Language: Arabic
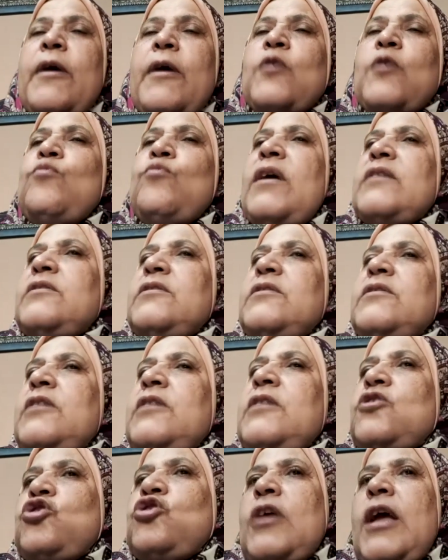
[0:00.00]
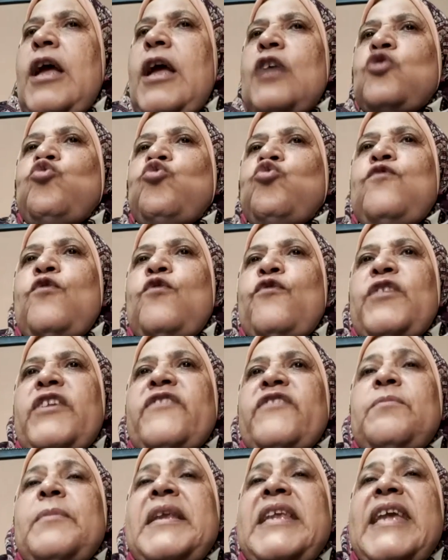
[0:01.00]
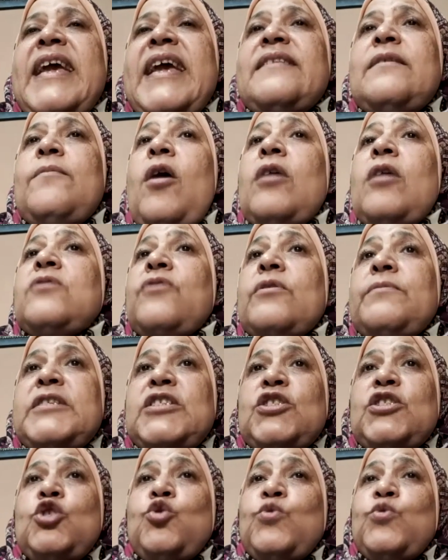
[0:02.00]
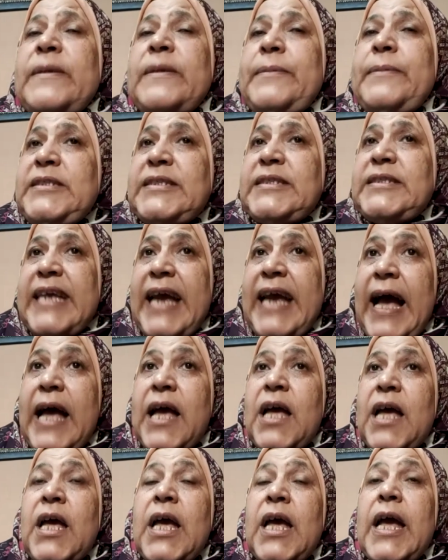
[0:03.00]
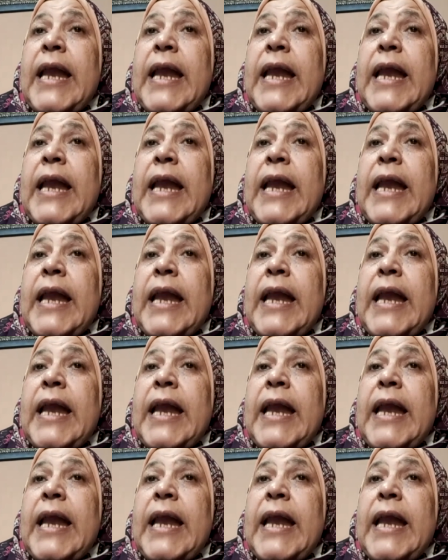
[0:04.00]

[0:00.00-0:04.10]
برضه ما اقدرش اشوفه في جسم بني ادم اكتر من 72 ساعه